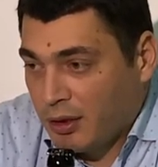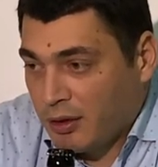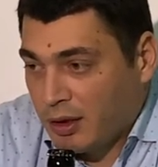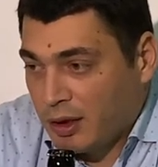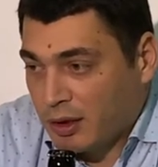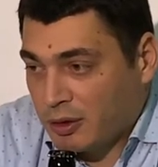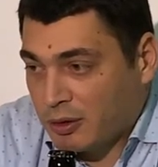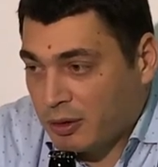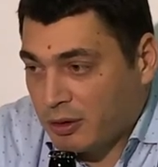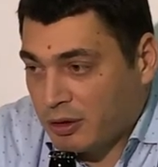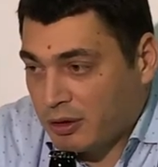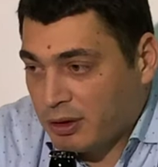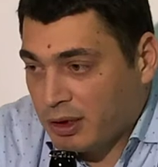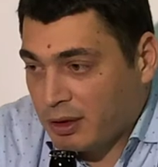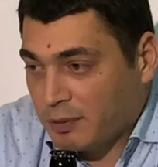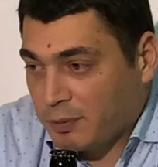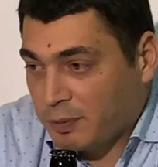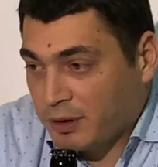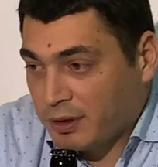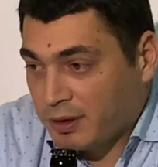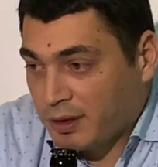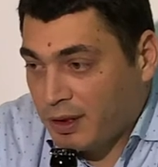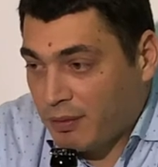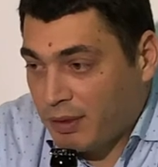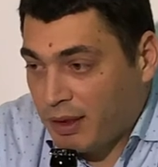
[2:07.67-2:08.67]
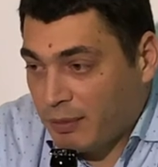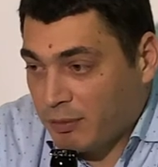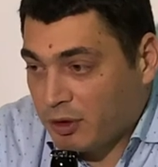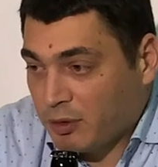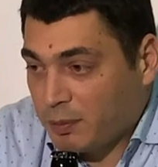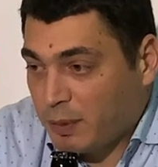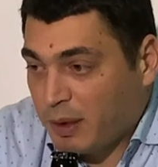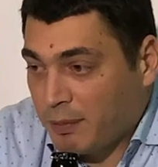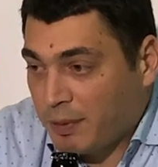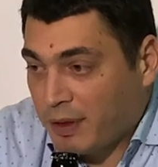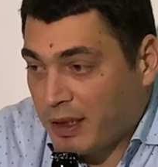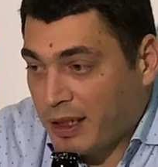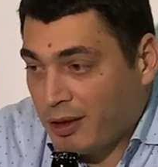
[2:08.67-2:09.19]
las cosas pues, que habíamos
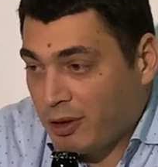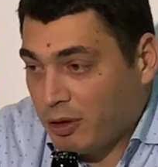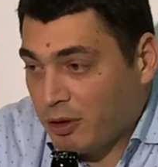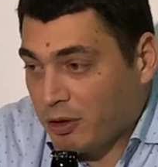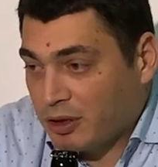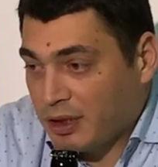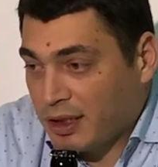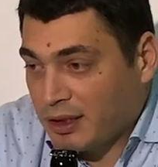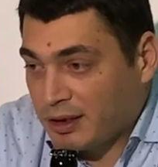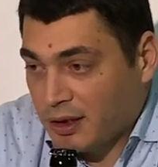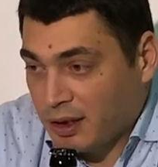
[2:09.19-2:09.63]
preparado nos han